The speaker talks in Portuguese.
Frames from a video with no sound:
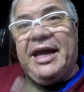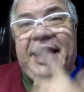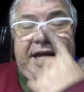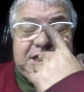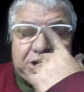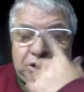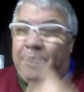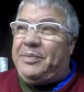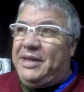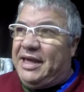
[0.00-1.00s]
Esse
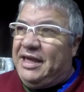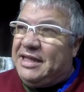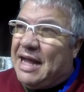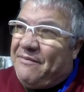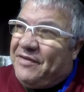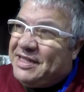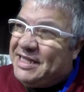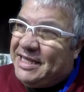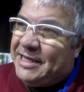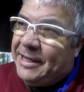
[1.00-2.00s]
copinho aí dá pra
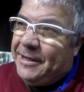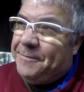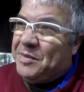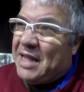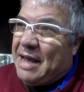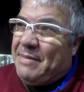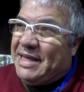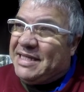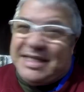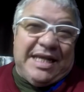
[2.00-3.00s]
fazer a
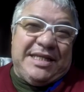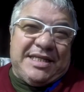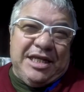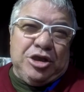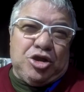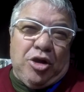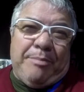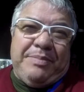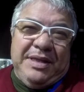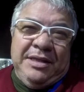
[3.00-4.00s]
meça 600 é
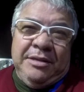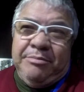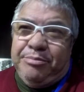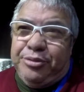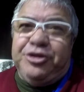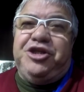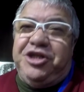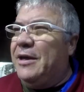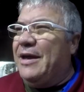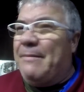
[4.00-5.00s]
copinhos por dia.